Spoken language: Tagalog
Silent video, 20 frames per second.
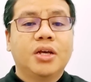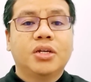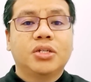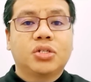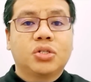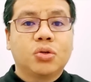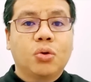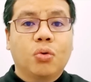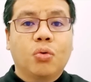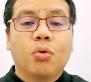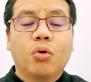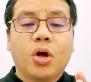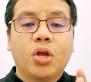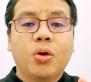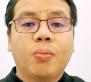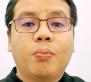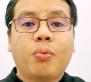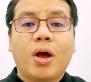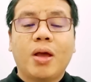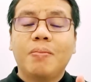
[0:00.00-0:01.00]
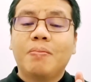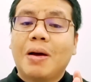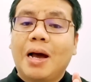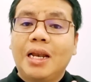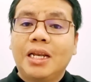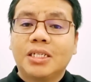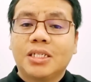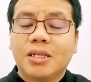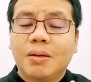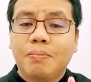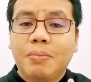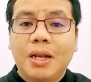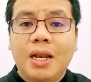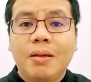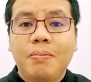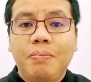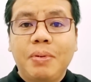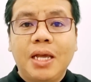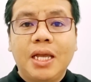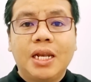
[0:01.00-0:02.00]
So kung kayo po ay palis ng
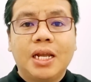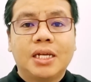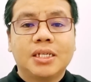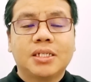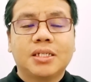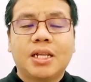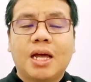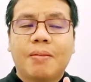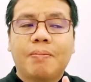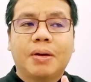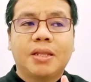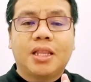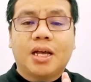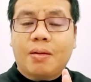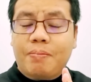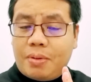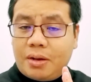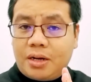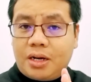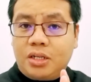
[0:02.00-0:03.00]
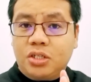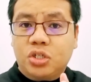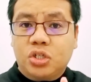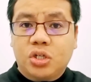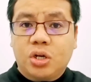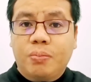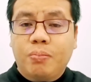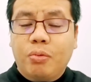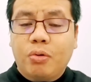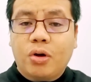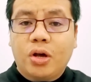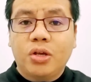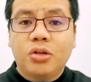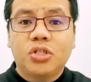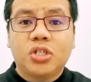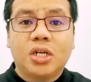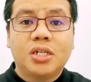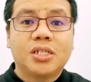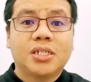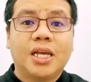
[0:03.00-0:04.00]
Pilipinas, dapat nakapag-register po kayo
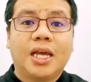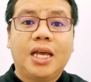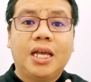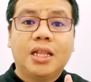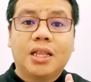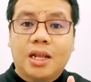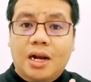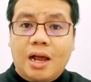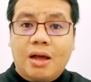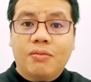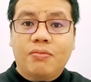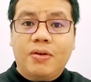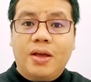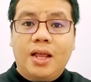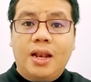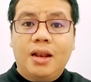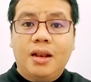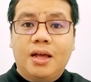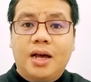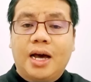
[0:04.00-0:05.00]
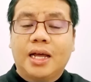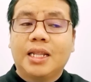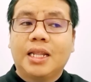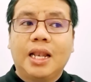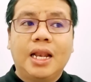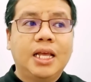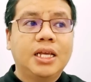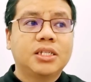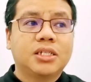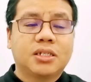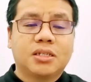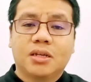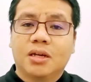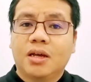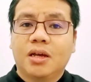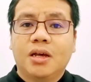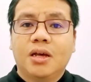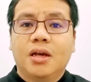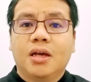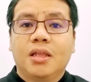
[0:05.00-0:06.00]
dyan sa e-travel at least
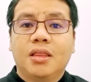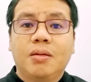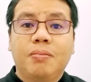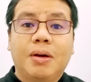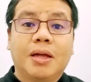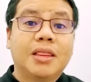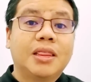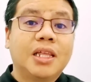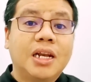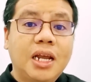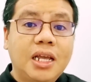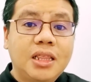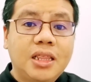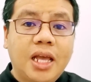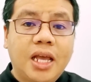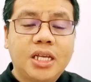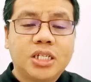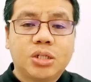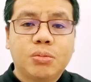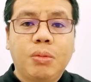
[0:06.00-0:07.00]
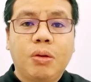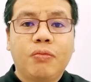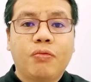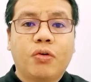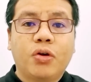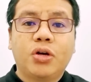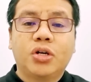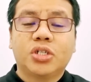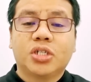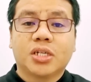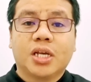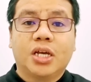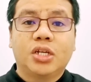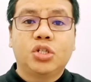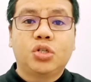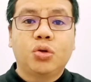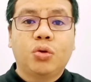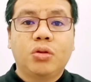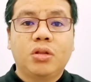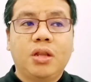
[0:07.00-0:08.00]
di ba 3 days before your
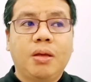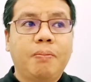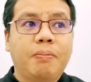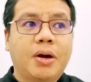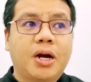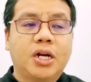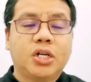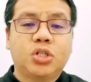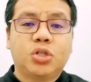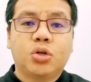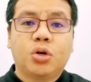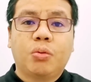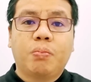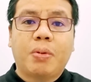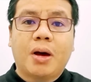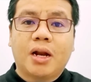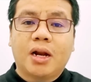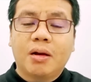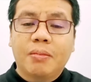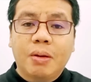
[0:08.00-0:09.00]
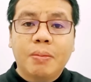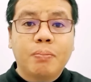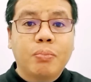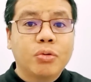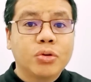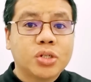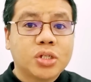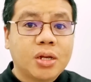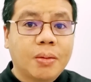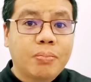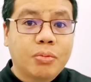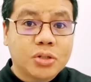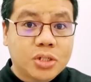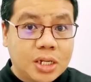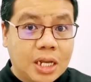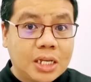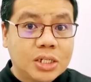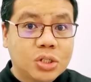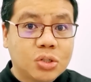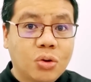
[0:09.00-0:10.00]
scheduled departure. Para naman po sa
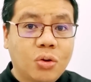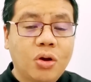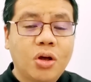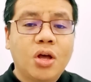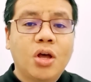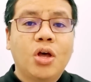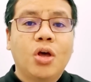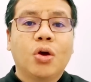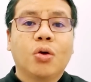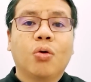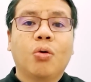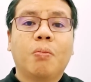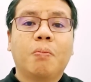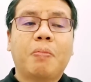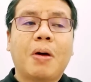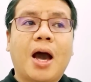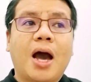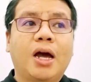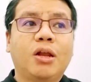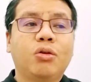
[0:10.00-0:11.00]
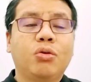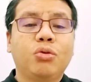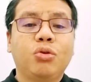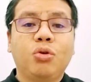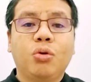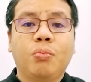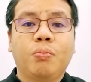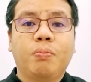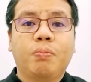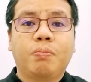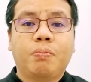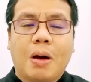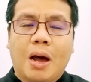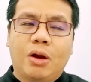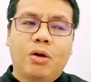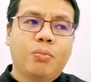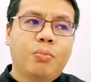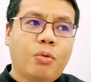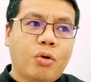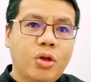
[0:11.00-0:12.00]
proseso, kung paano nyo,
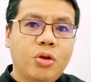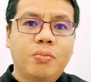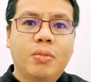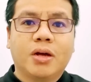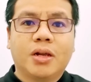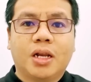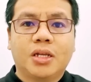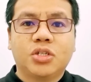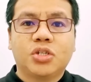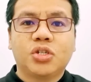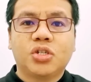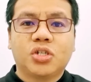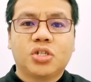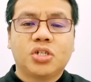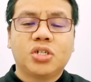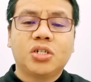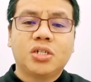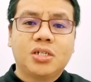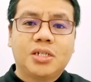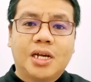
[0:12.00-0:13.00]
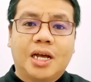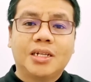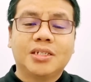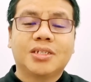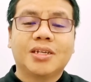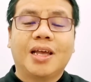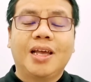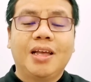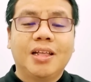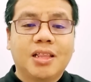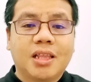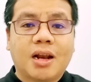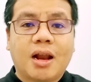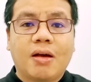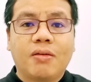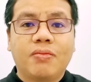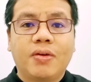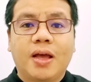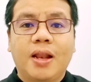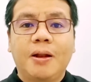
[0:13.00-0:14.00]
paano po kayo mag-register dyan sa
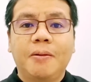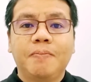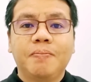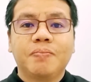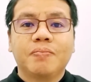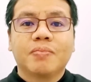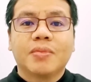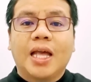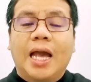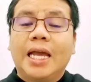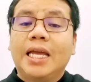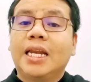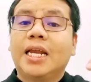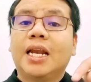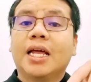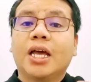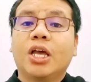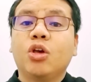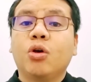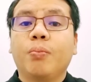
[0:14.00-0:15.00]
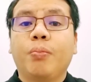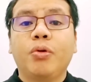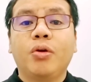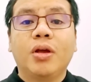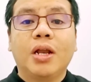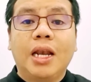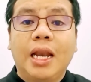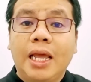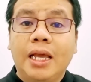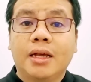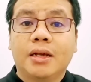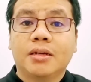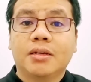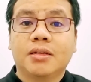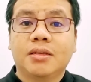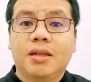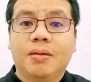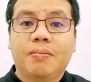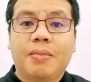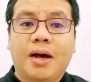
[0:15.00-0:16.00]
e-travel, ay ilalagay ko po yung link,
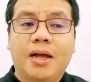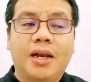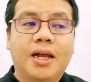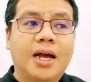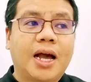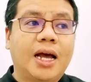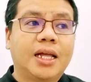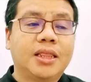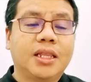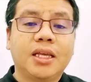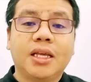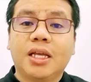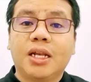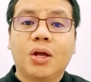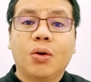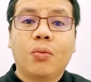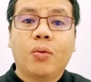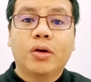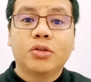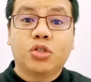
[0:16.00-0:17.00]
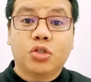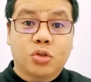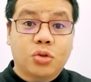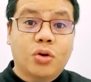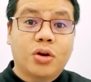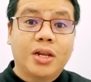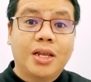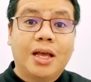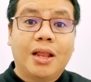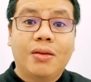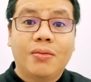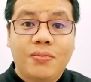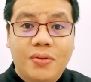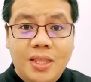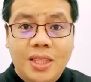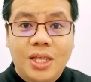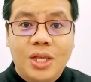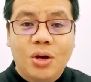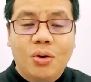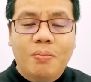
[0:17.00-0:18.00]
'di ba, ng ating ginawang tutorial
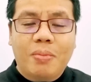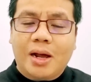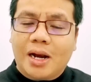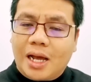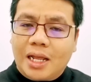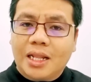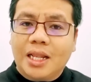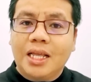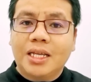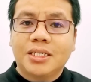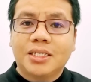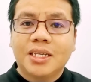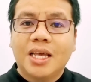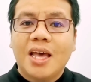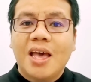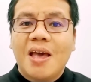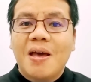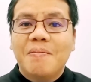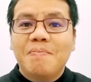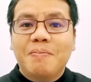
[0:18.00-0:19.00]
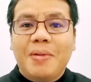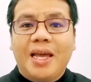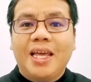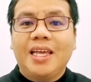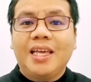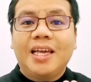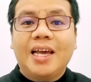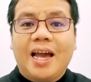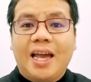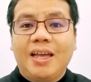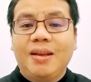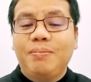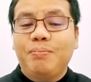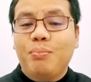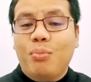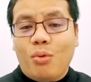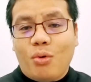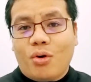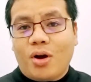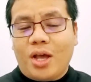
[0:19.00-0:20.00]
video para at least may
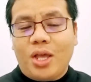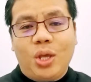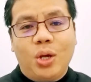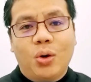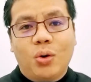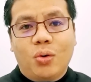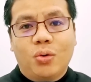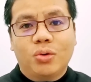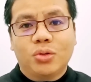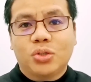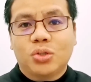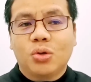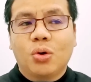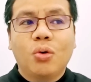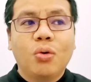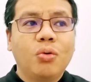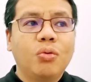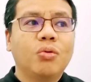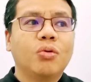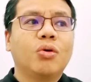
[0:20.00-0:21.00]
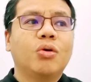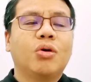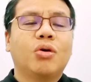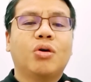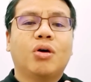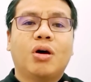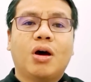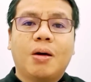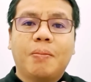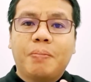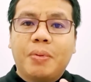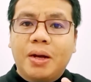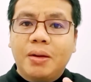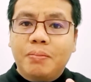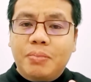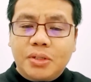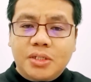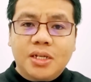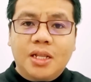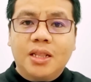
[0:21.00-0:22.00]
guide po kayo. So,
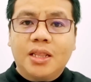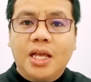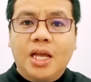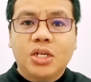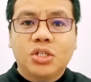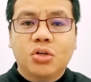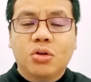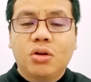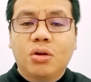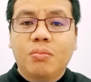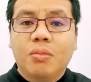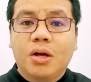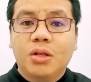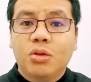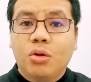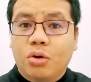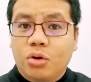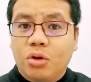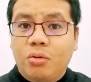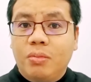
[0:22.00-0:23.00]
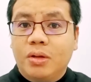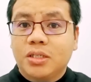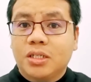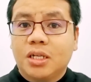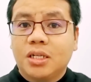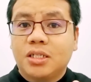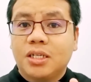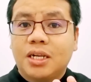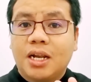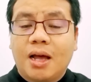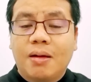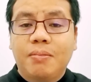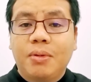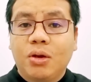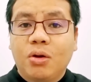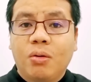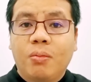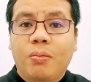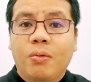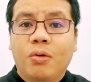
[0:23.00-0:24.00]
upon presentation ng mga documents na
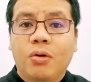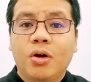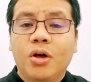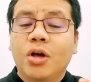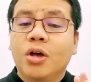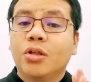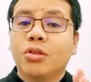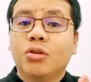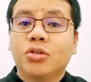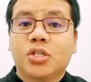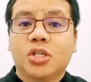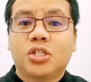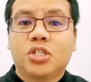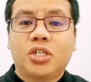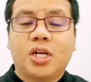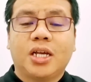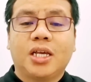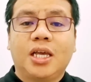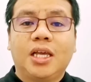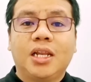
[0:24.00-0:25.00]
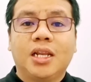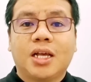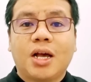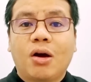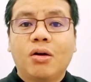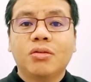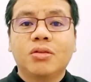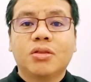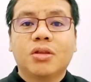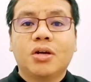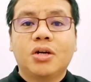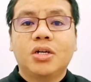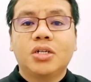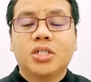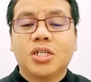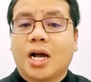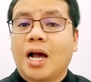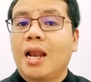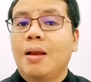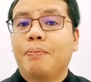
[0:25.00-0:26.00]
sinabi ko po, dun sa check-in counter,
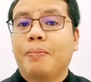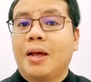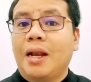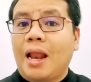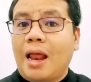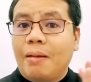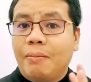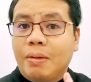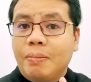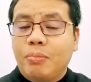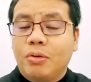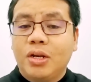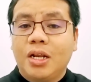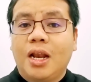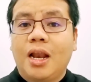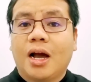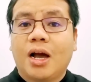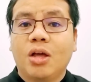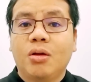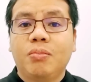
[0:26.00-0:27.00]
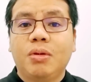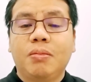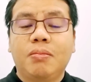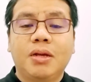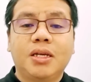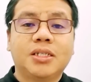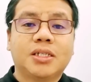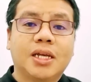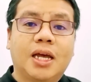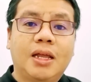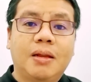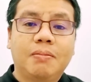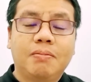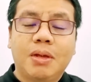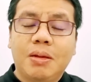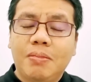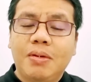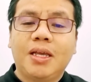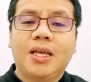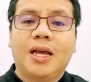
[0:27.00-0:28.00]
tsaka pa lamang po nila kayo bibigsa,
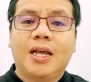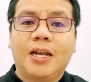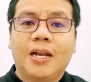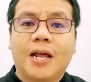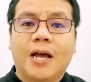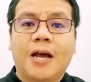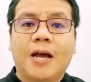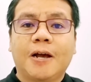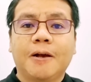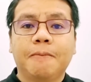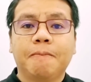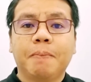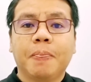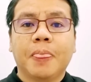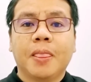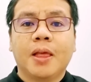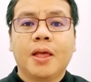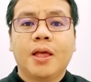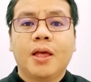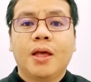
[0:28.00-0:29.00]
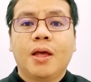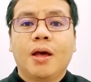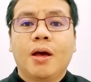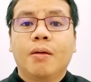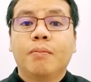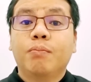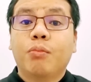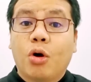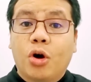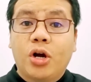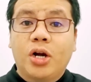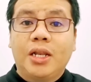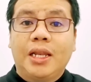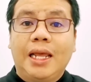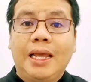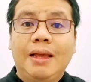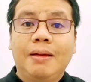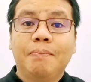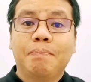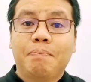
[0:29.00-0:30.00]
bibigyan ng
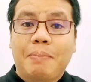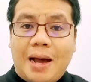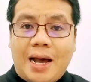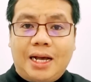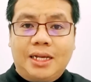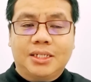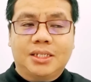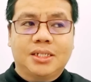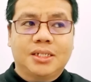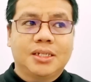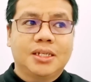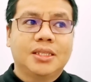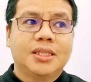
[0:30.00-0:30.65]
boarding pass.